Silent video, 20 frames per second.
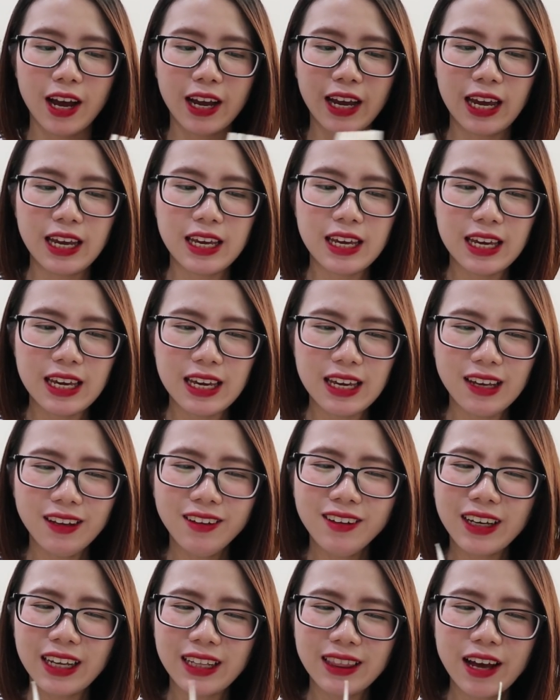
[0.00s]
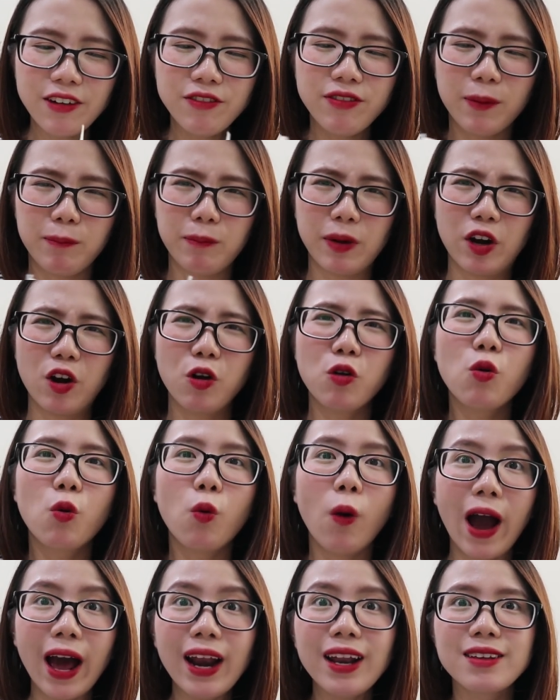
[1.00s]
cái những cái tác phẩm mà nó
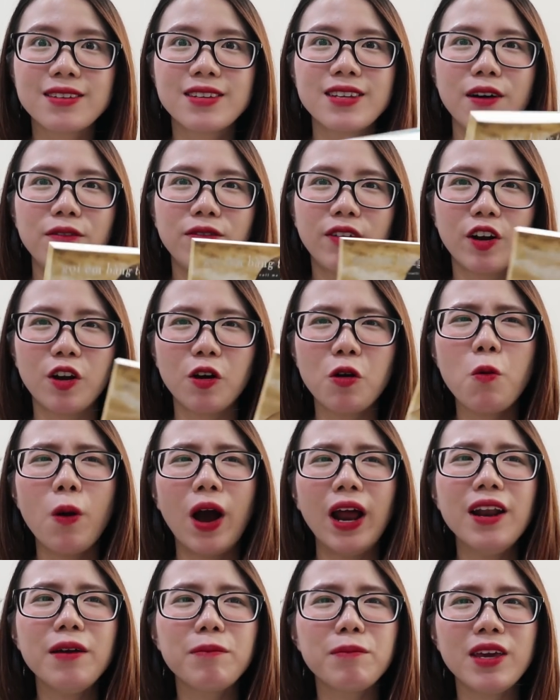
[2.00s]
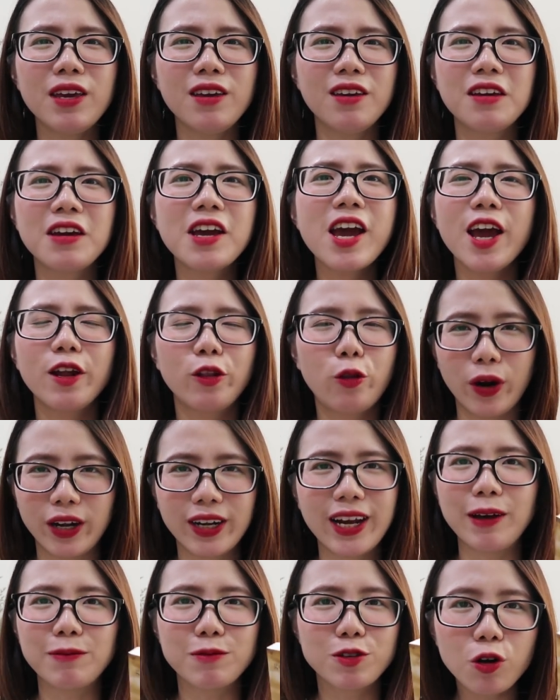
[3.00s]
quá là chậm và nó quá là bị nghệ thuật
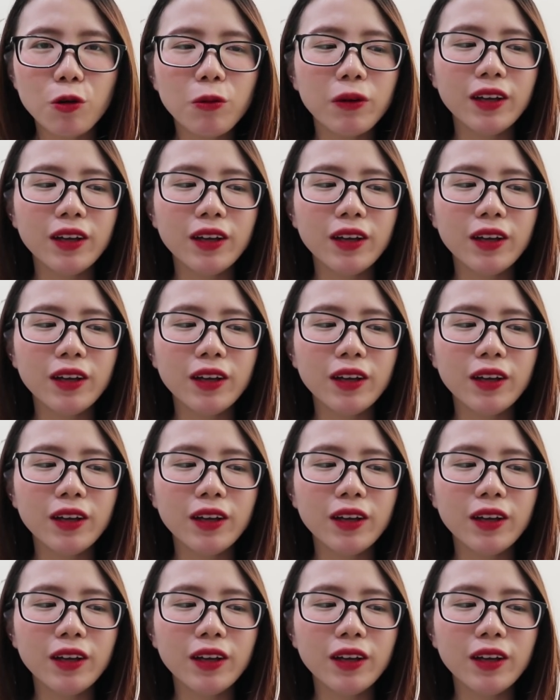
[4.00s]
cảm xúc